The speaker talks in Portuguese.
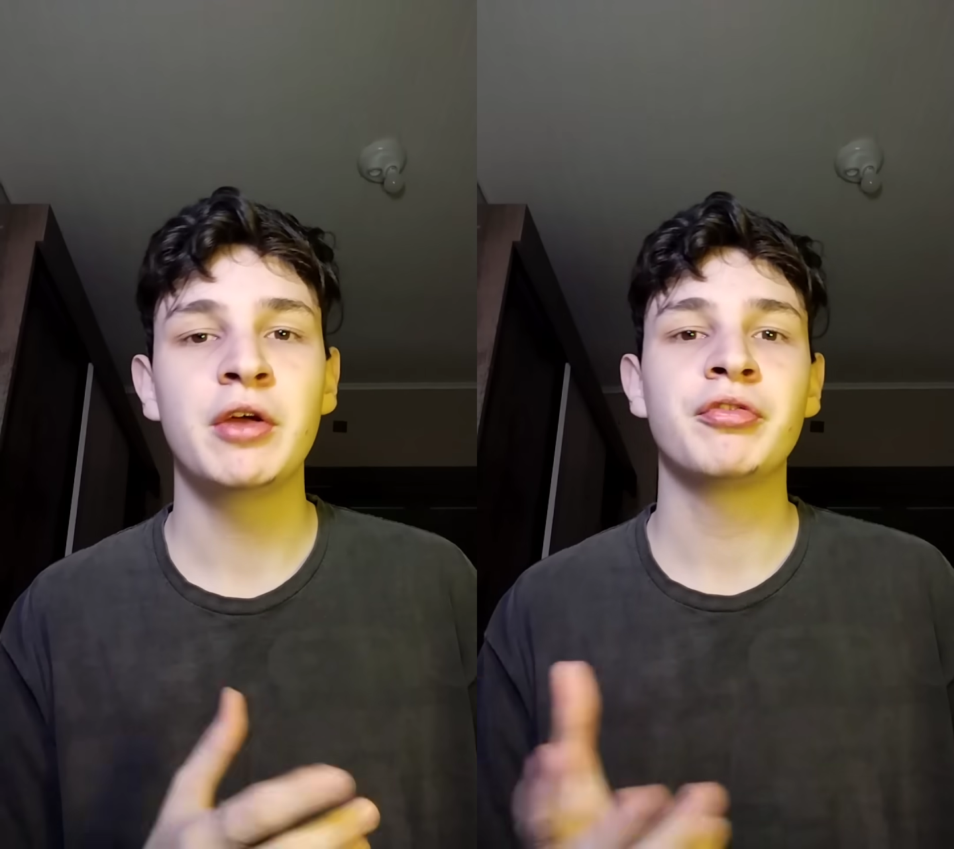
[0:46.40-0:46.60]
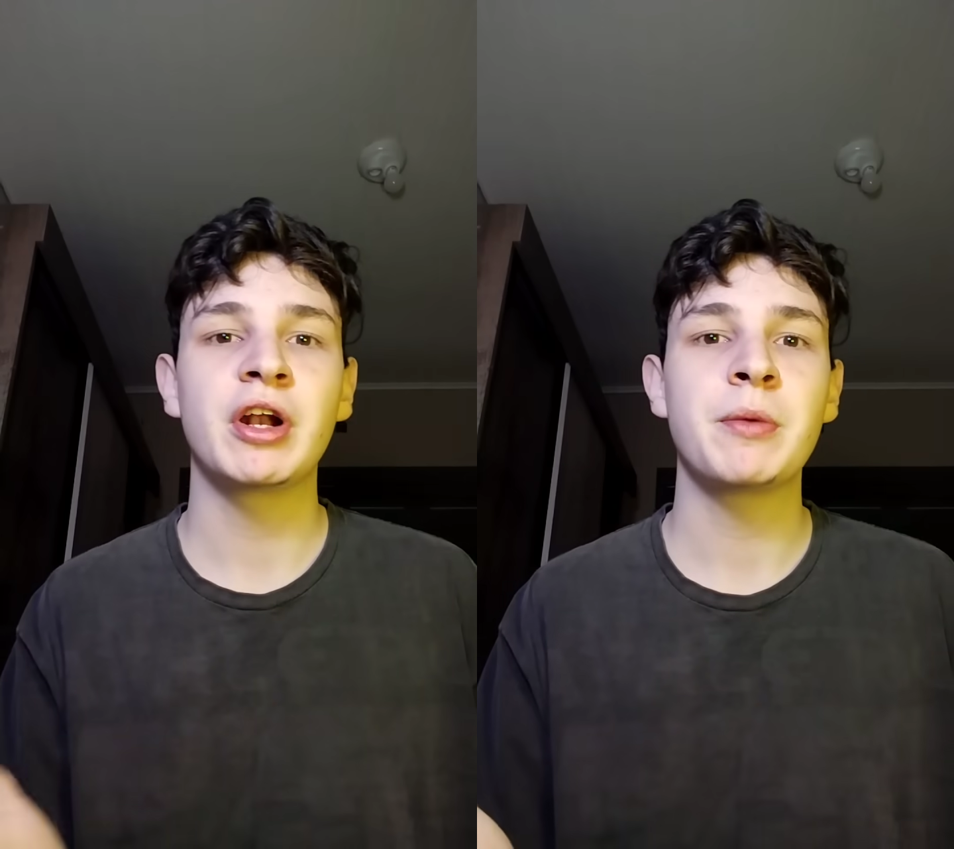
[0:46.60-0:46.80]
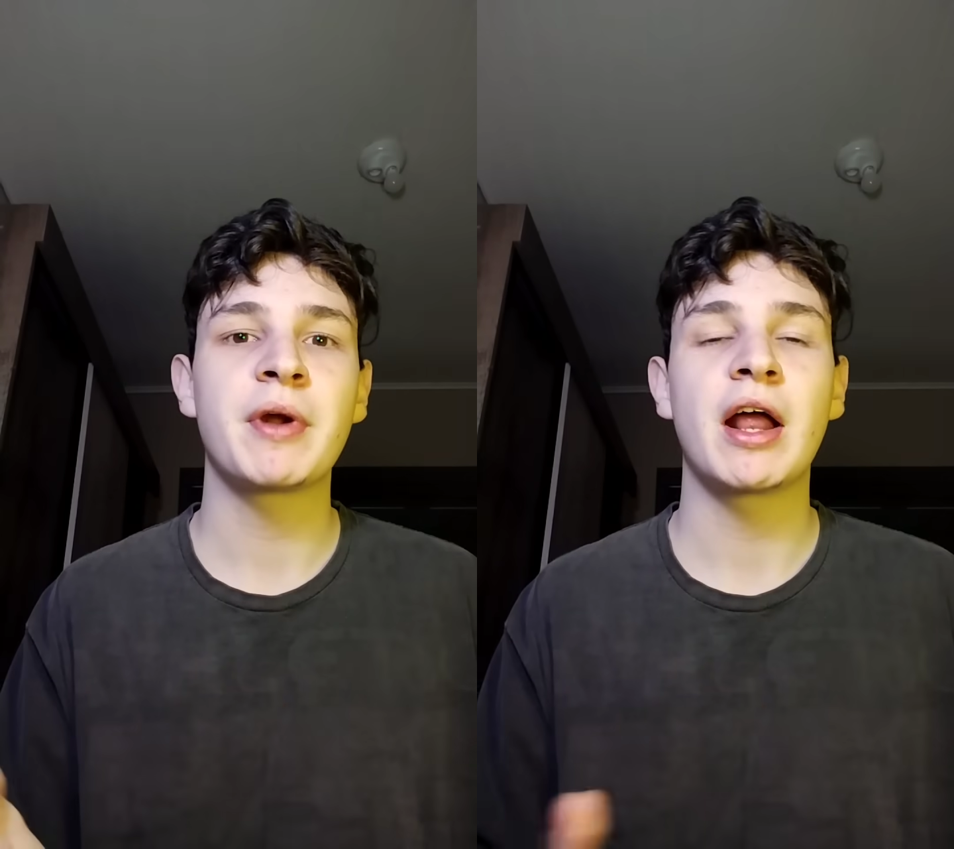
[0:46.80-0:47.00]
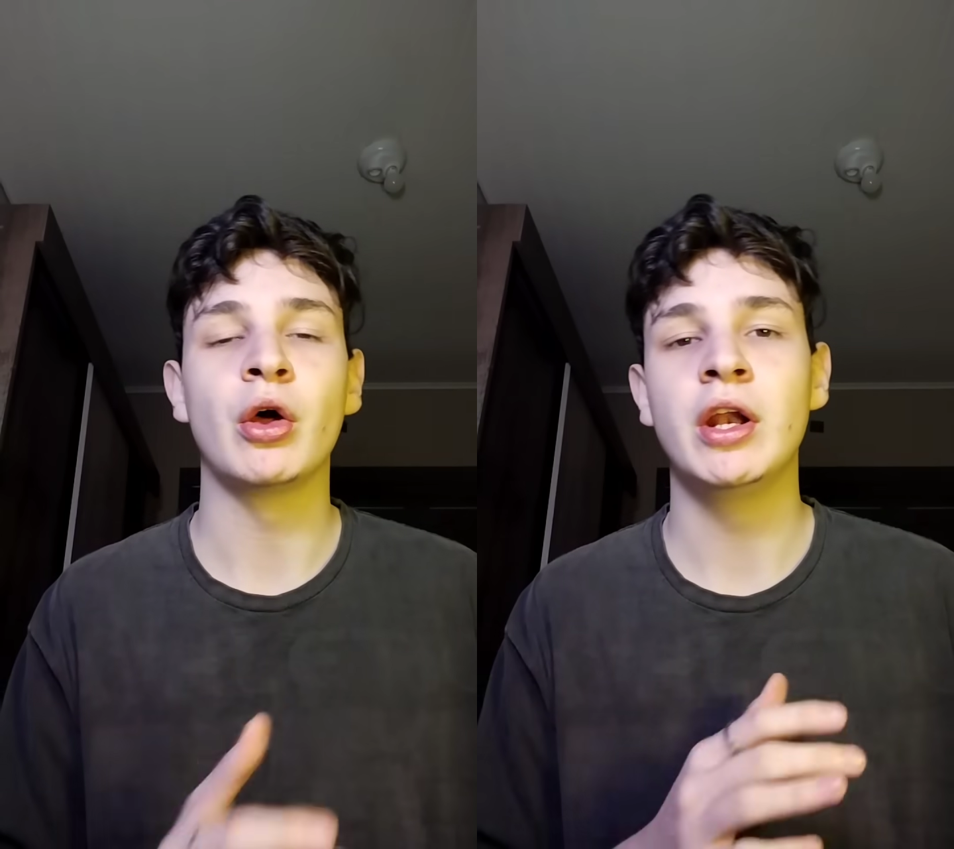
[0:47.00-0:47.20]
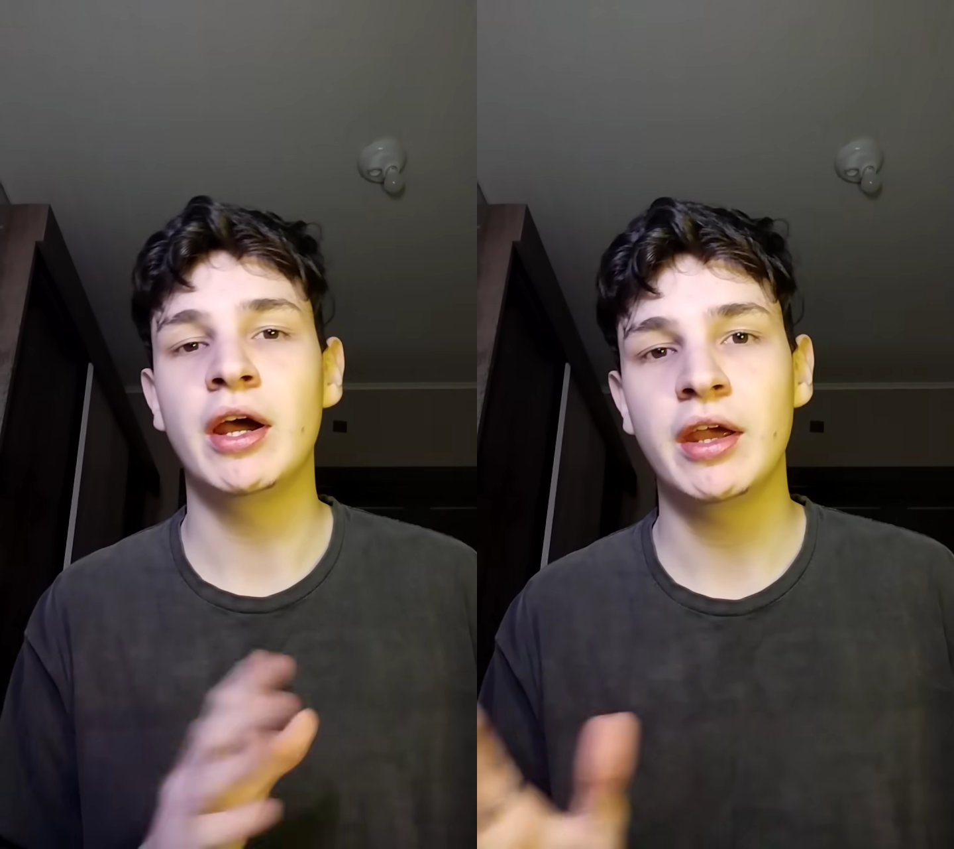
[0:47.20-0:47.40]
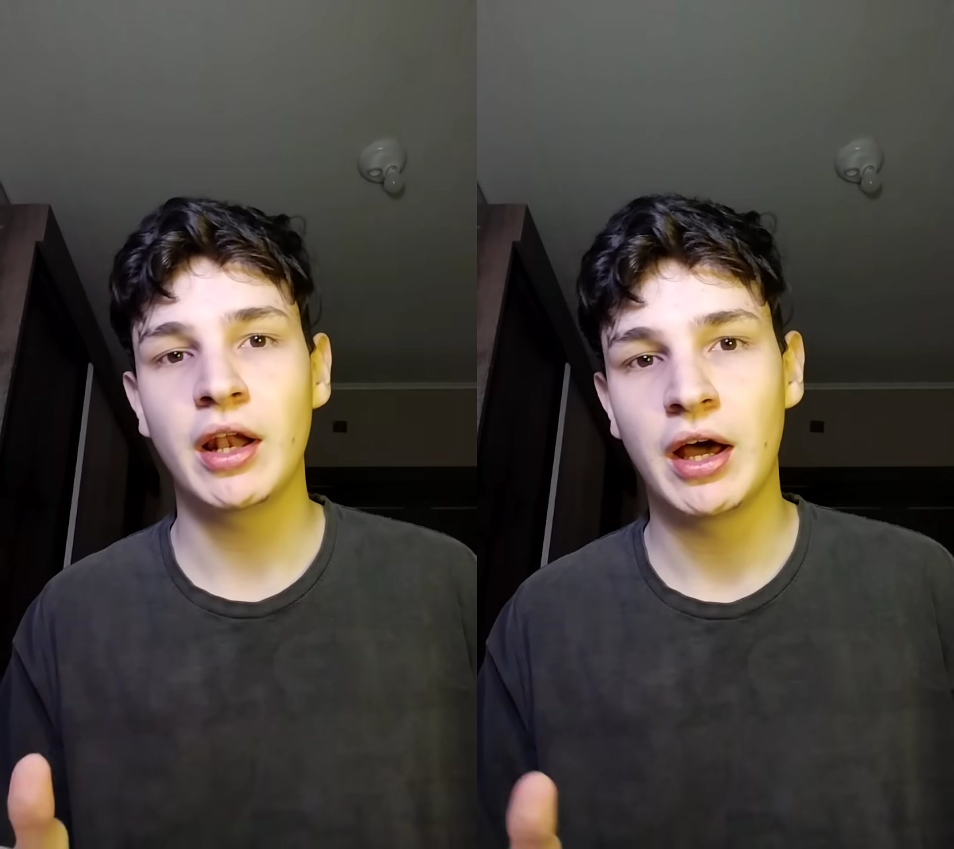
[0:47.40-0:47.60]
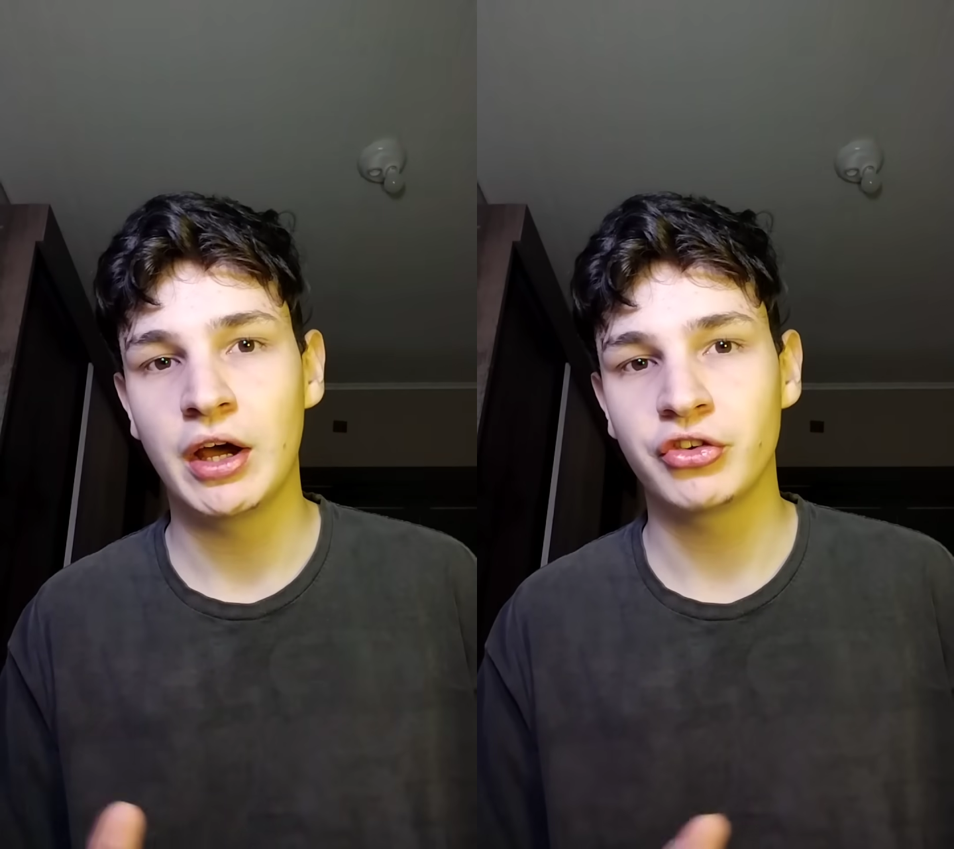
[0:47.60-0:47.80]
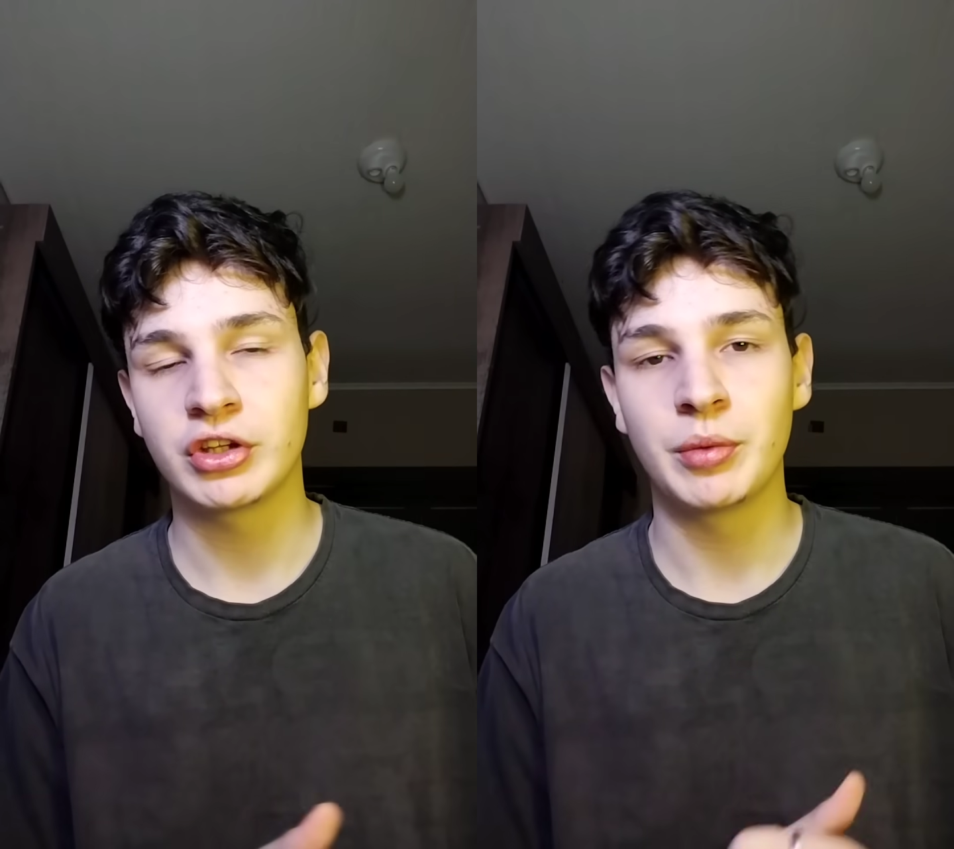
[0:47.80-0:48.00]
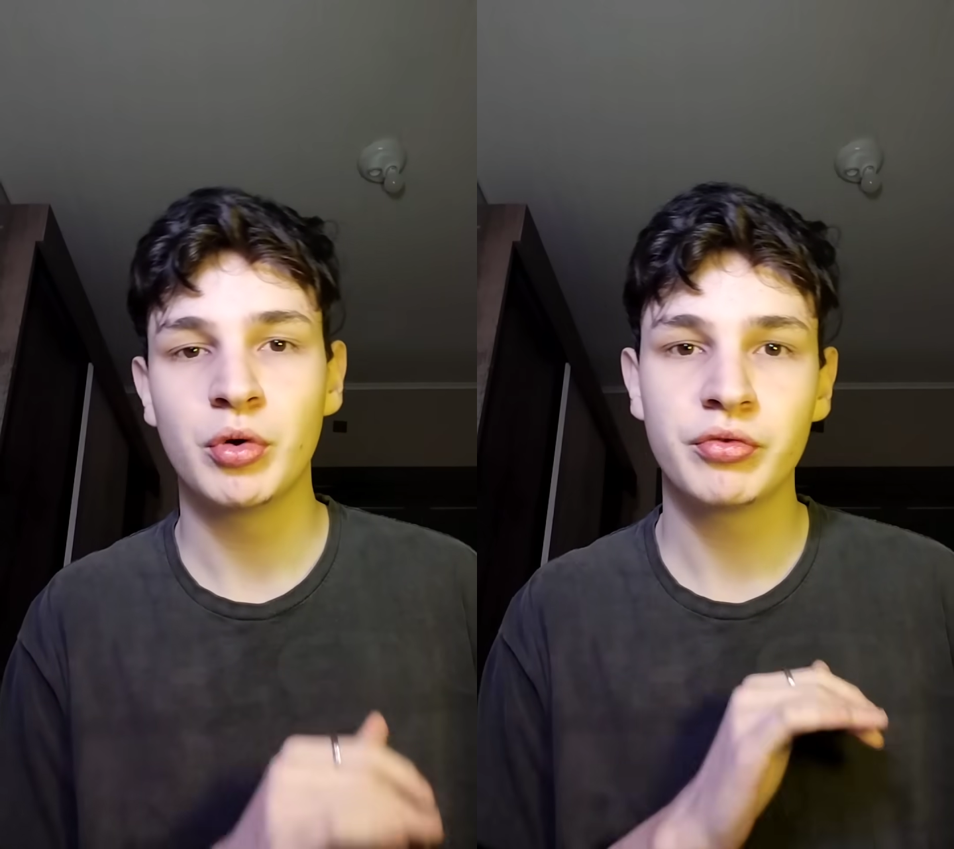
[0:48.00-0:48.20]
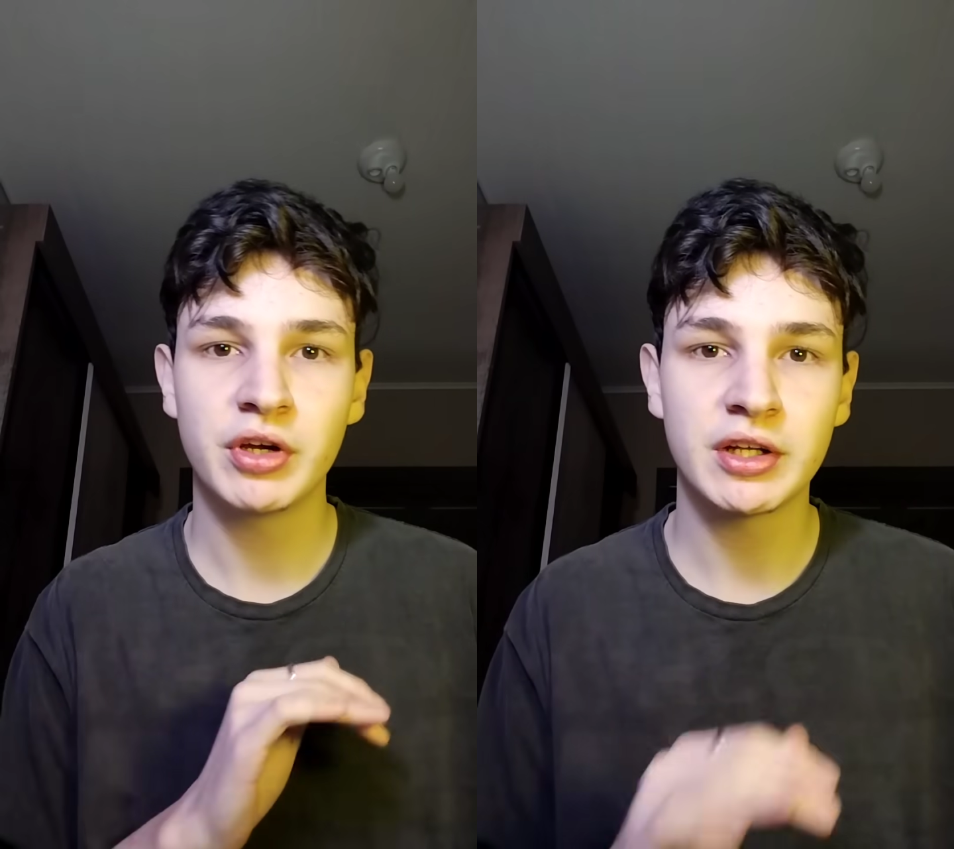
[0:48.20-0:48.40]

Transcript: Mas eu falei para ela, olha, relaxa, tá bom?